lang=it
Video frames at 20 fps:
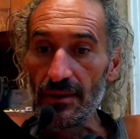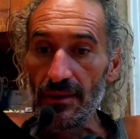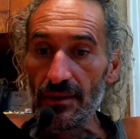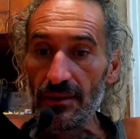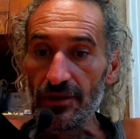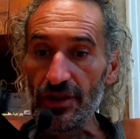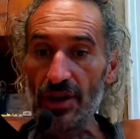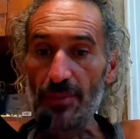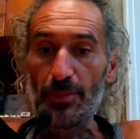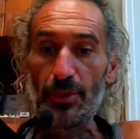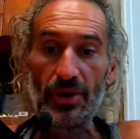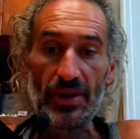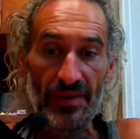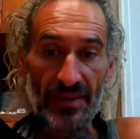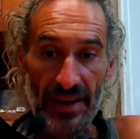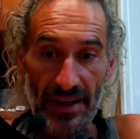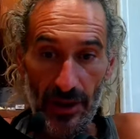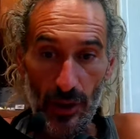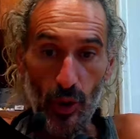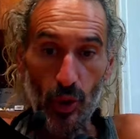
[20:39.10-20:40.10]
cioè puoi
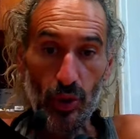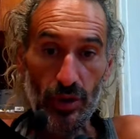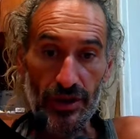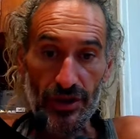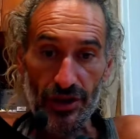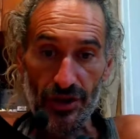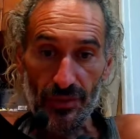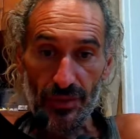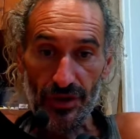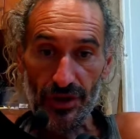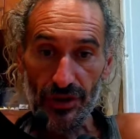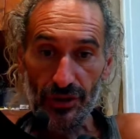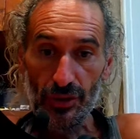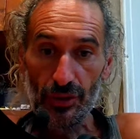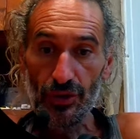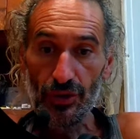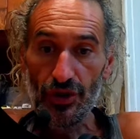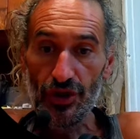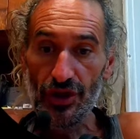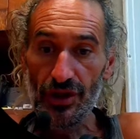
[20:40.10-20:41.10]
andare oltre
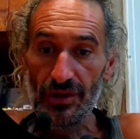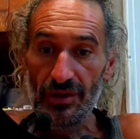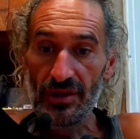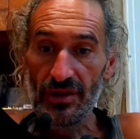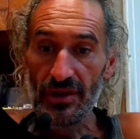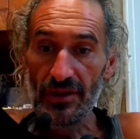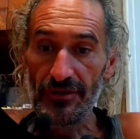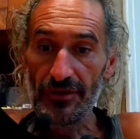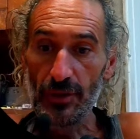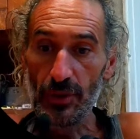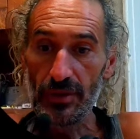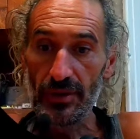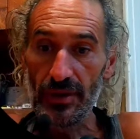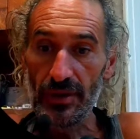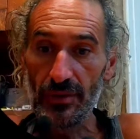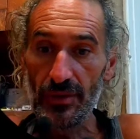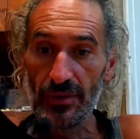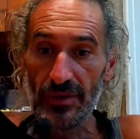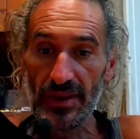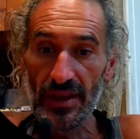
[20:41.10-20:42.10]
512 di default.
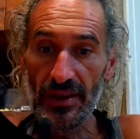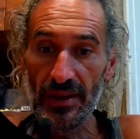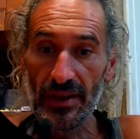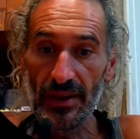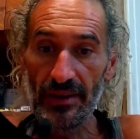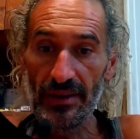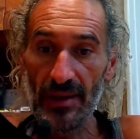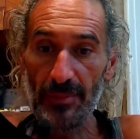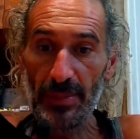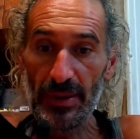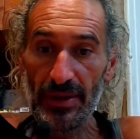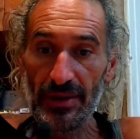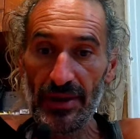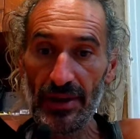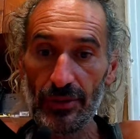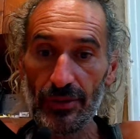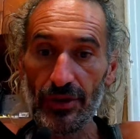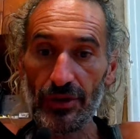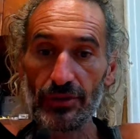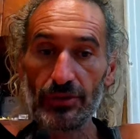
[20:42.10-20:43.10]
Qui vedete dal
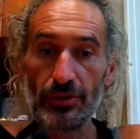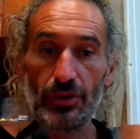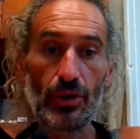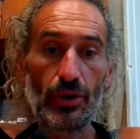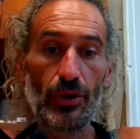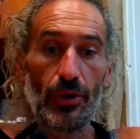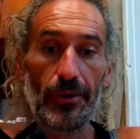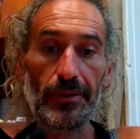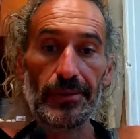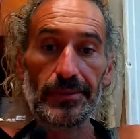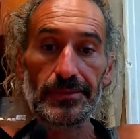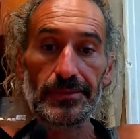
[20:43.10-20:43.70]
pannello di controllo,